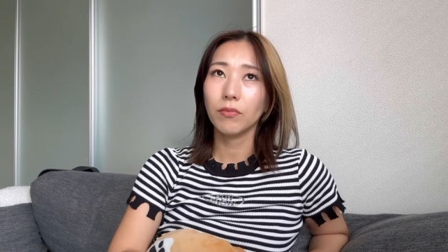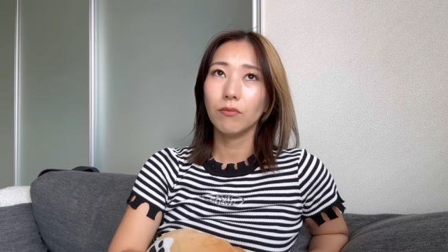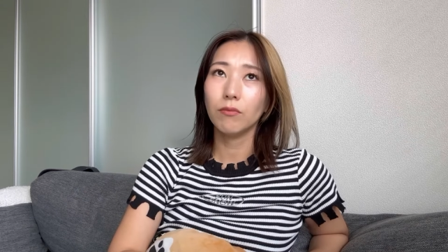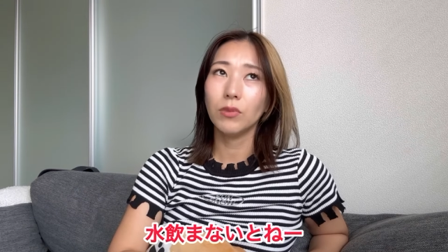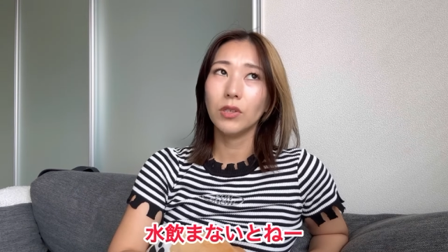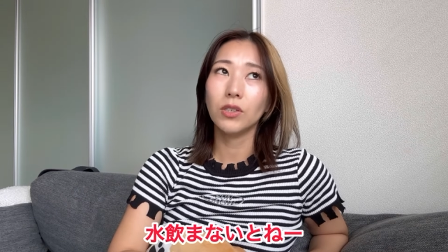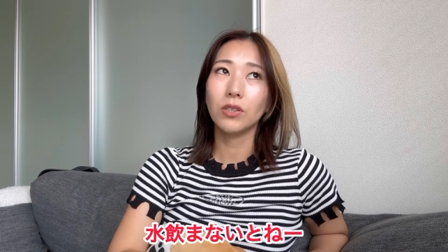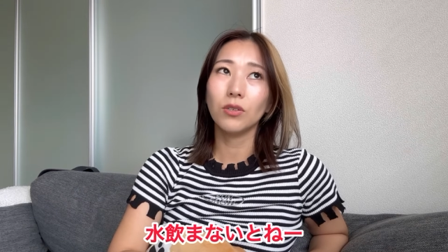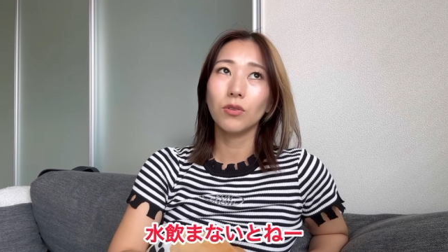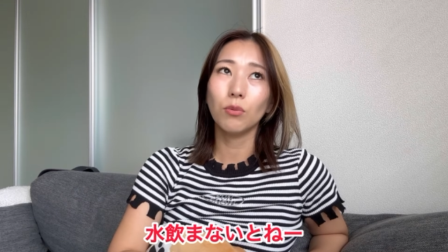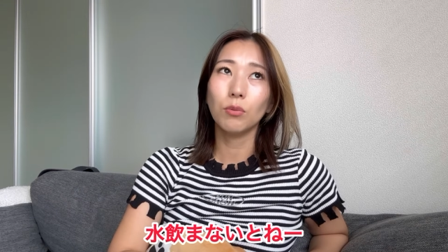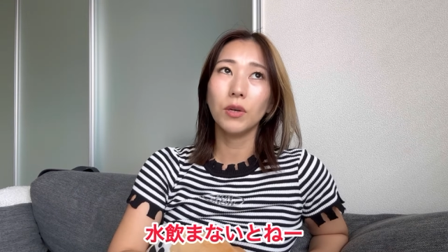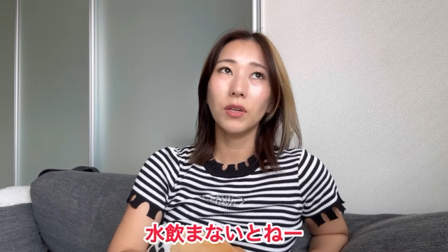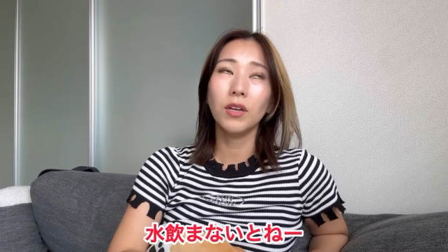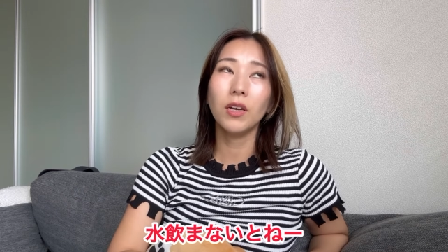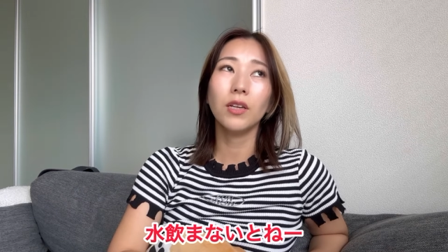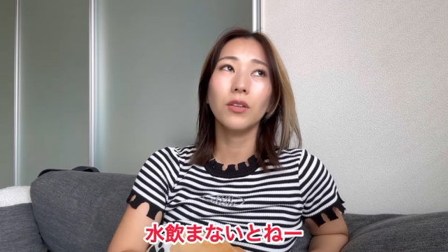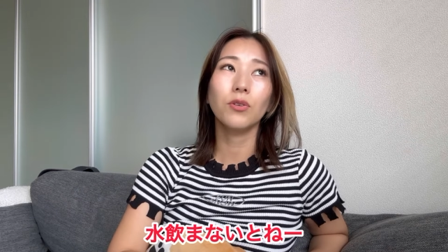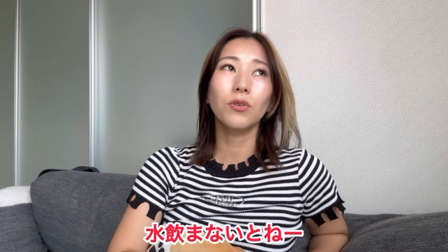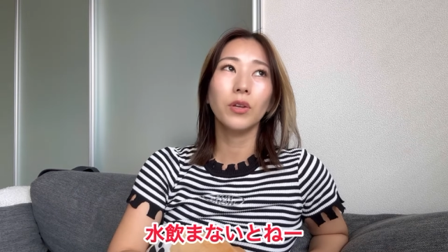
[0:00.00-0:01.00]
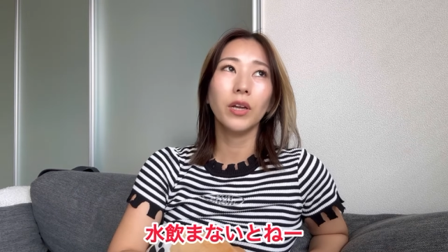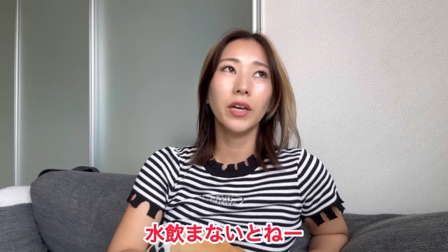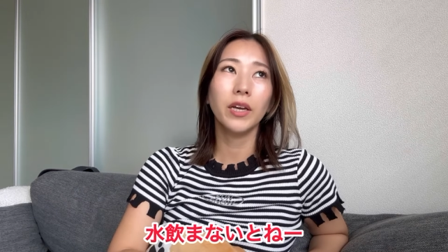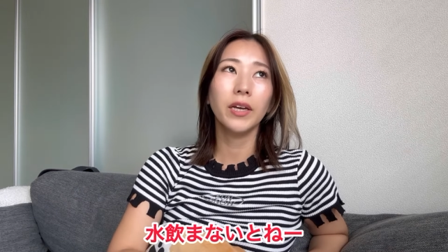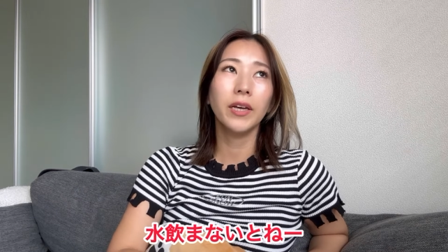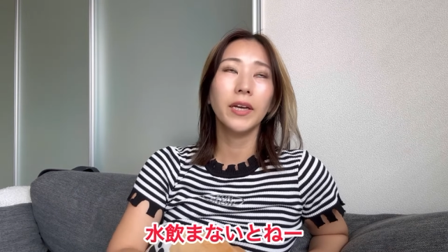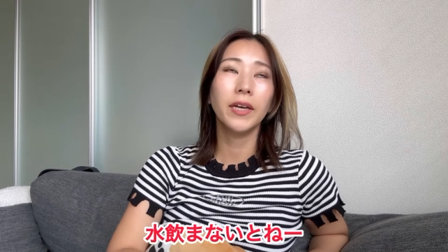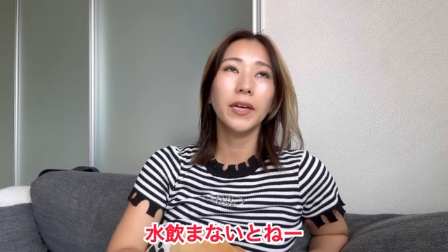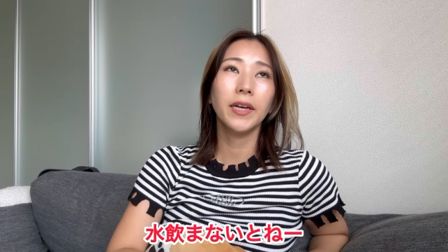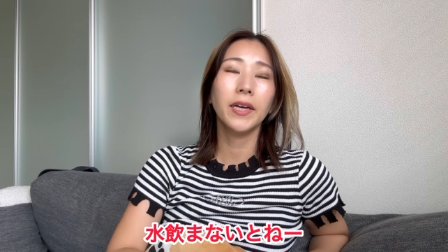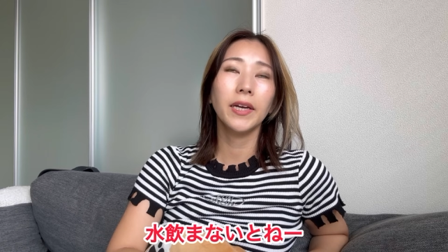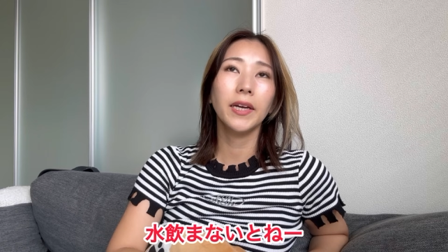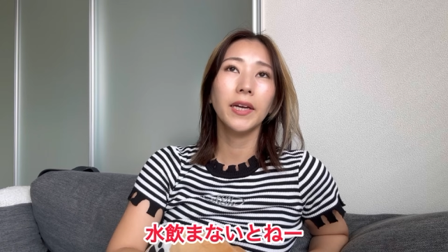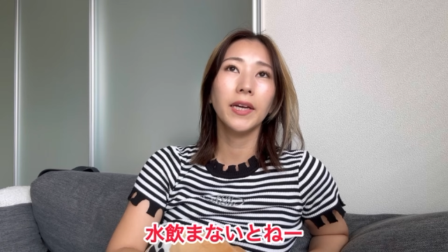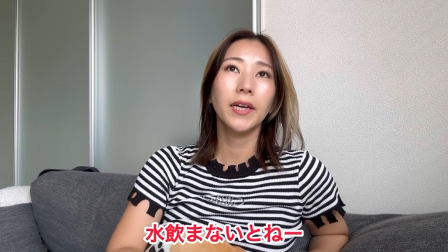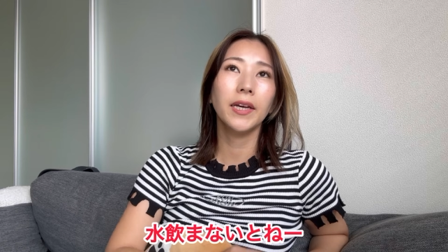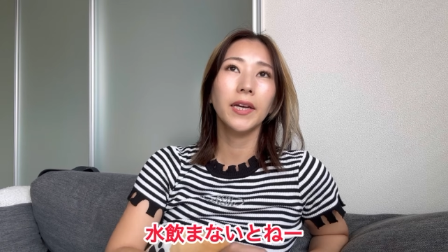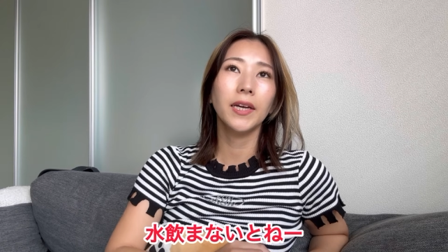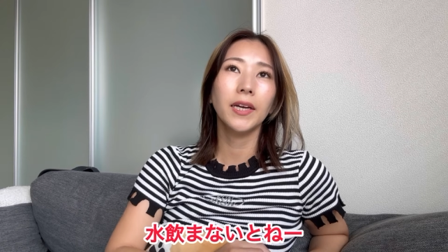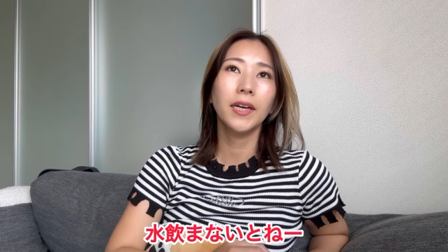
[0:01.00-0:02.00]
水飲まないと
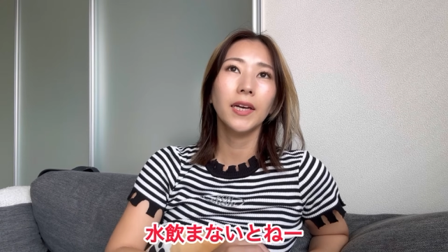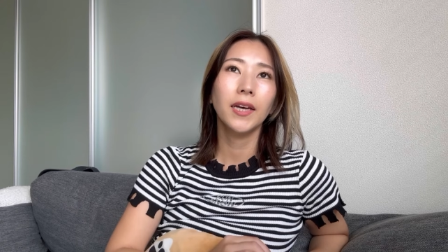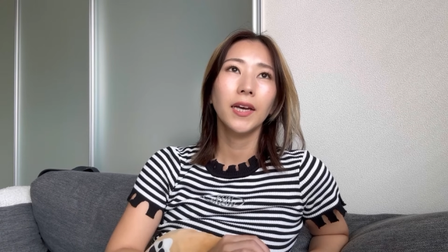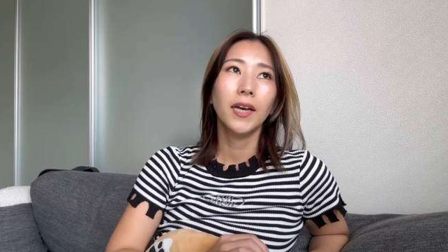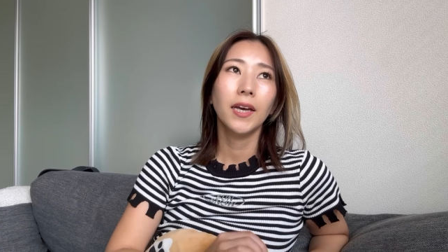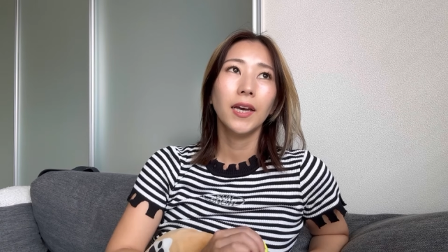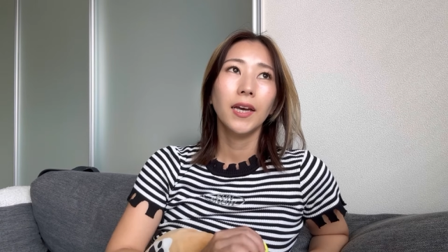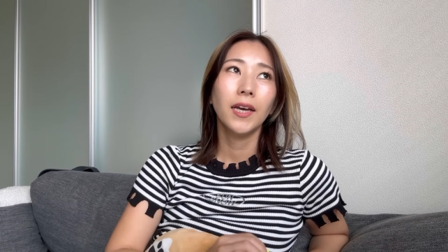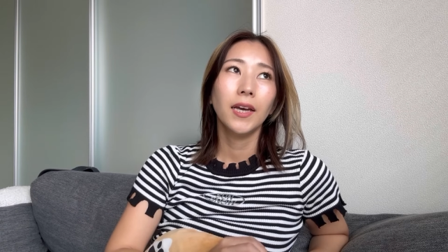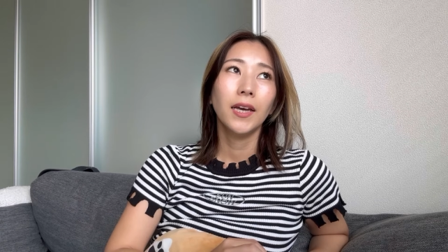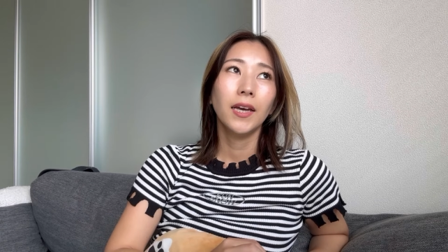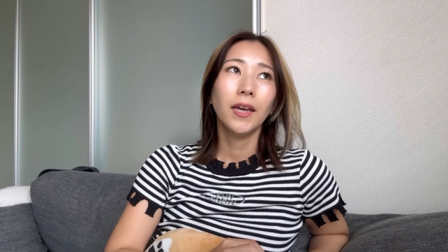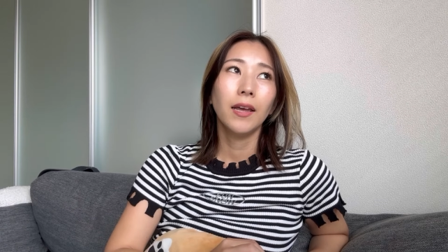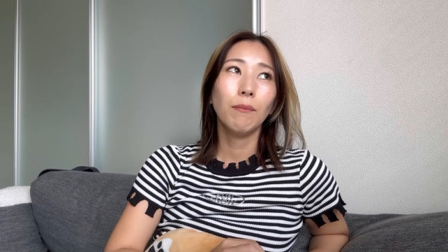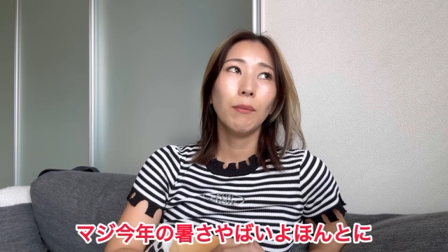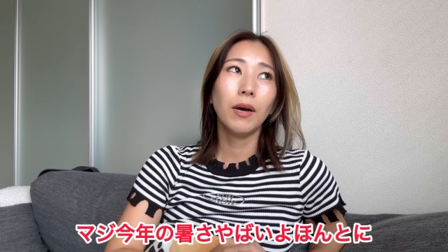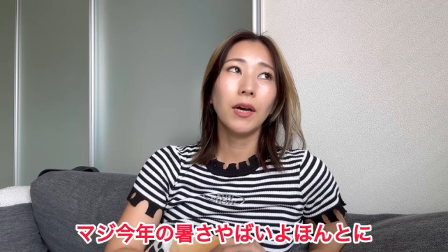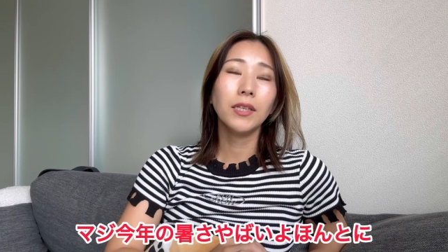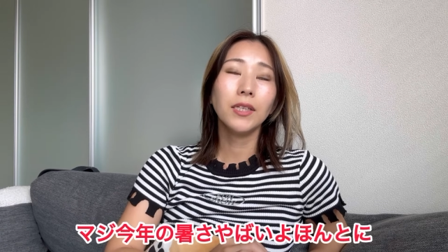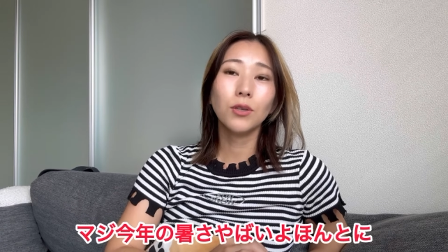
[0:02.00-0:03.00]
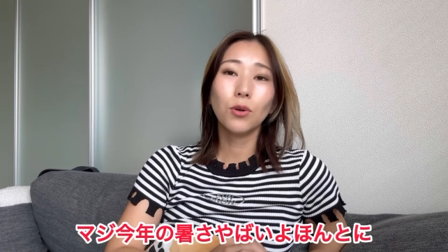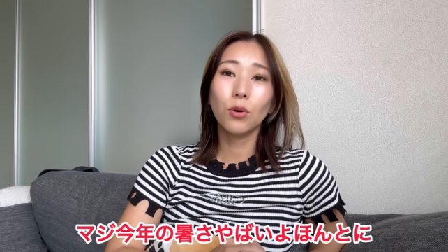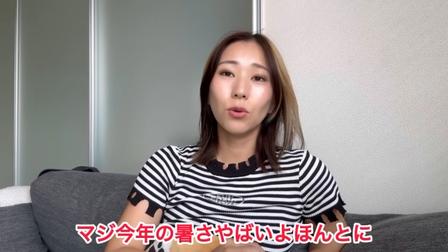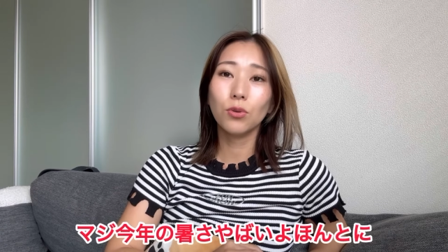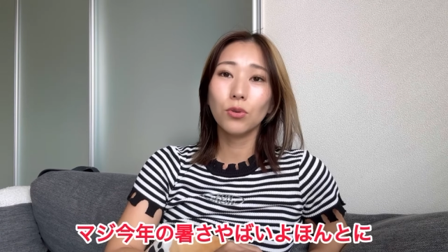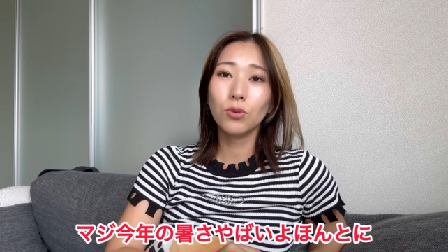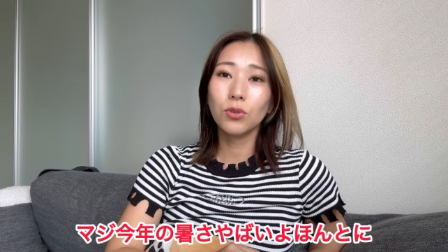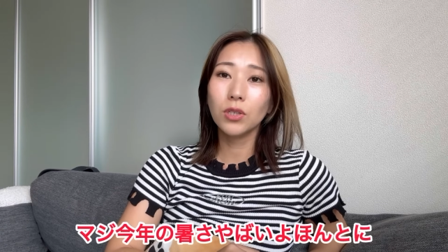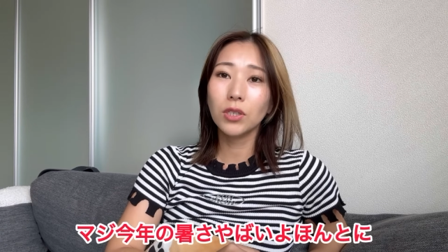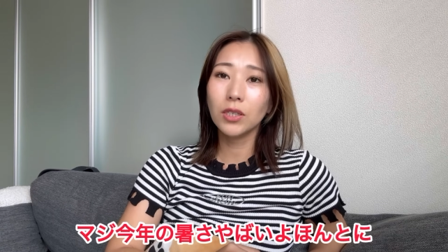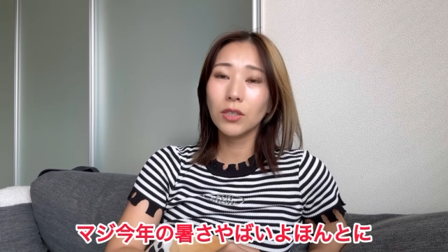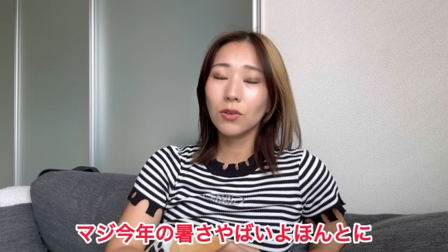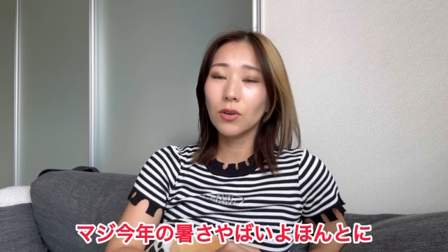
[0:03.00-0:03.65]
ねマジ今年